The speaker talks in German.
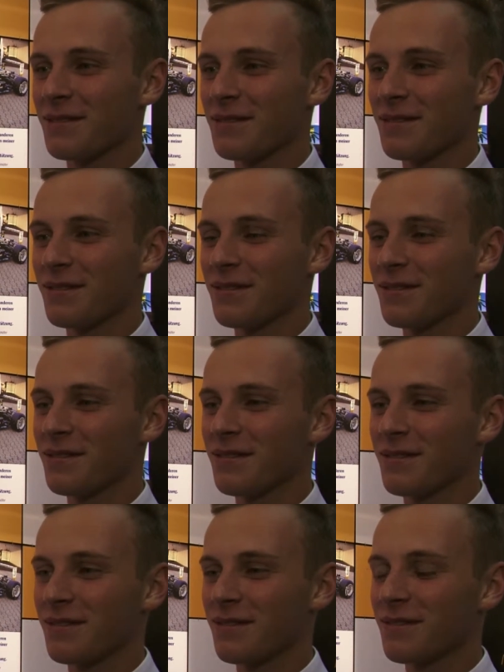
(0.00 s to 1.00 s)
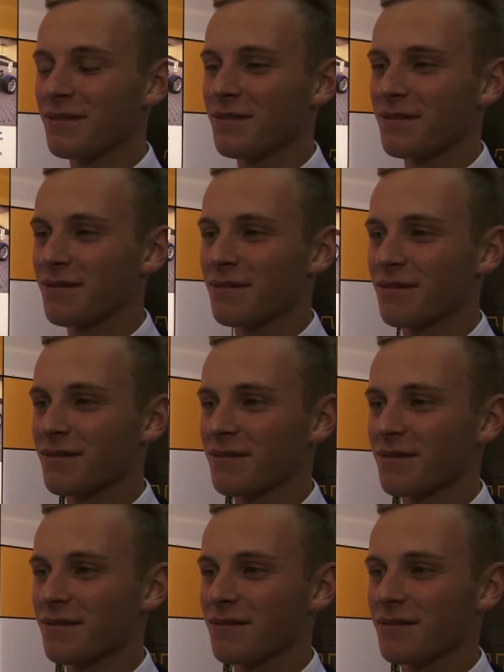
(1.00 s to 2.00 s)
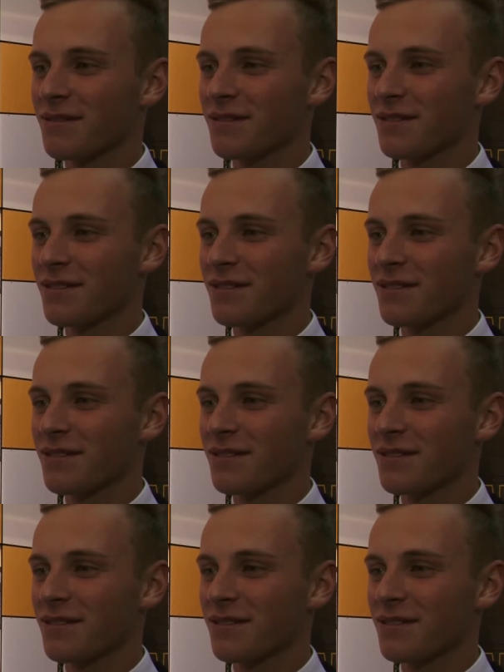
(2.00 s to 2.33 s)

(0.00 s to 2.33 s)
jetzt die Tage irgendwie beim DTM.